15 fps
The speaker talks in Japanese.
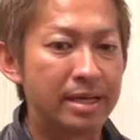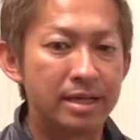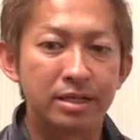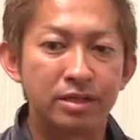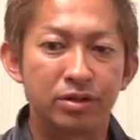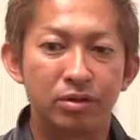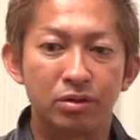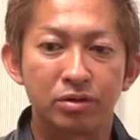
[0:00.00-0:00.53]

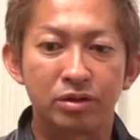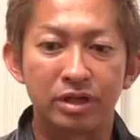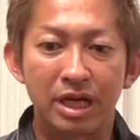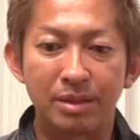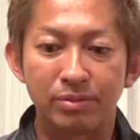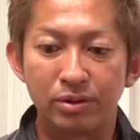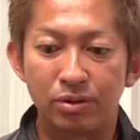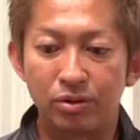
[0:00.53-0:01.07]
その
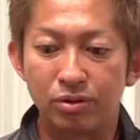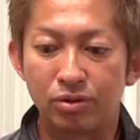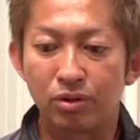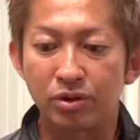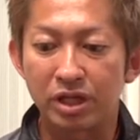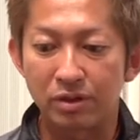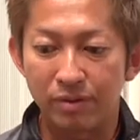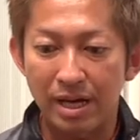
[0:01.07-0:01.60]
クラブの動
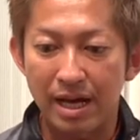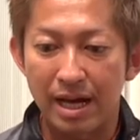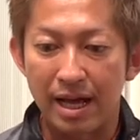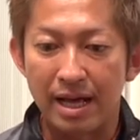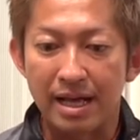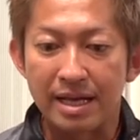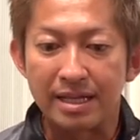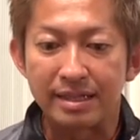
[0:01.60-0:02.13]
きは
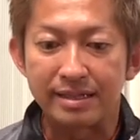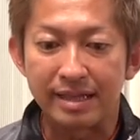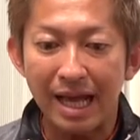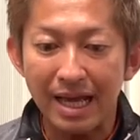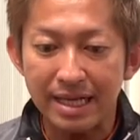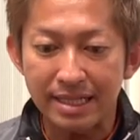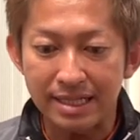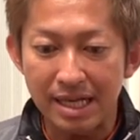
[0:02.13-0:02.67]

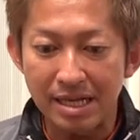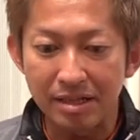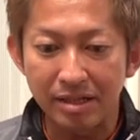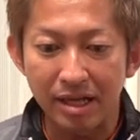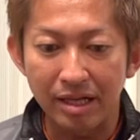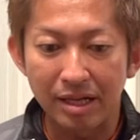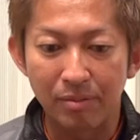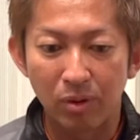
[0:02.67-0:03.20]
大前
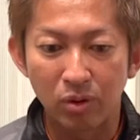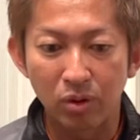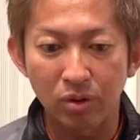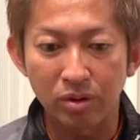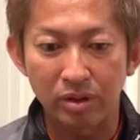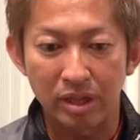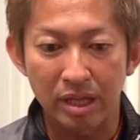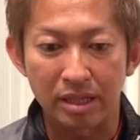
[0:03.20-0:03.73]
提で戻っ
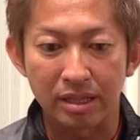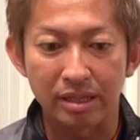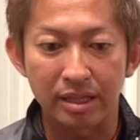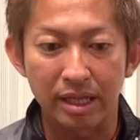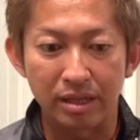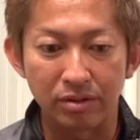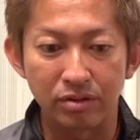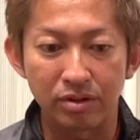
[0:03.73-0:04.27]
てき
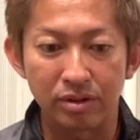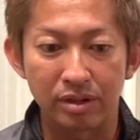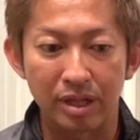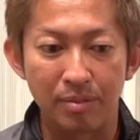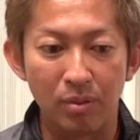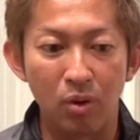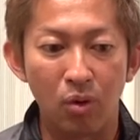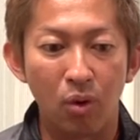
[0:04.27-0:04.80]
てるって
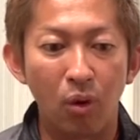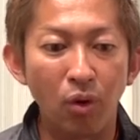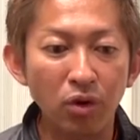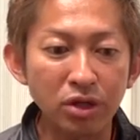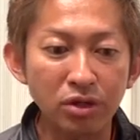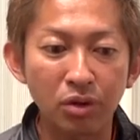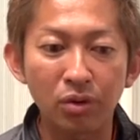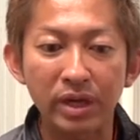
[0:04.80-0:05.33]
もう置
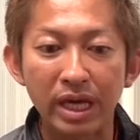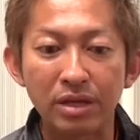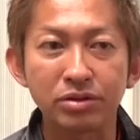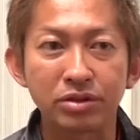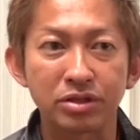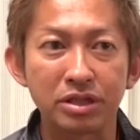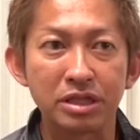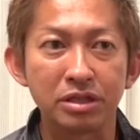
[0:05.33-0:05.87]
いとける
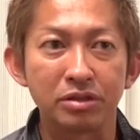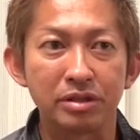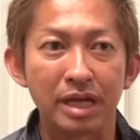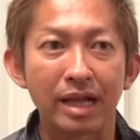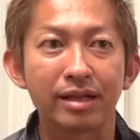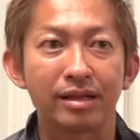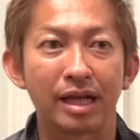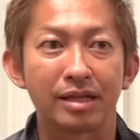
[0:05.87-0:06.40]
スイングに
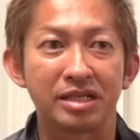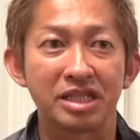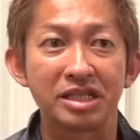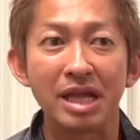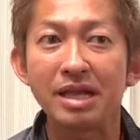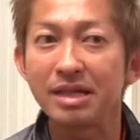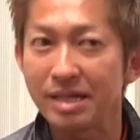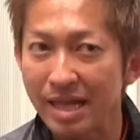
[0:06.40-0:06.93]
なった時
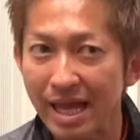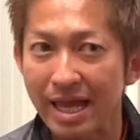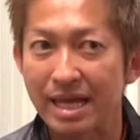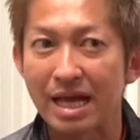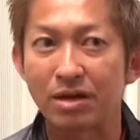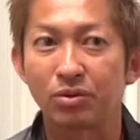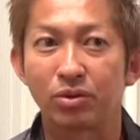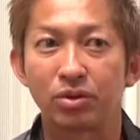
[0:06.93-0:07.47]
点で
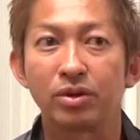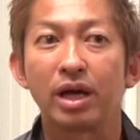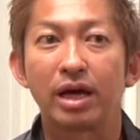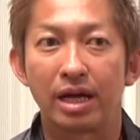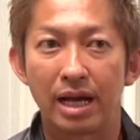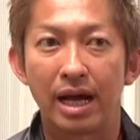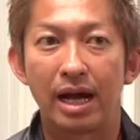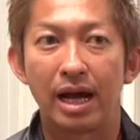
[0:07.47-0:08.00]
やることだか
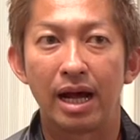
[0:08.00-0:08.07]
ら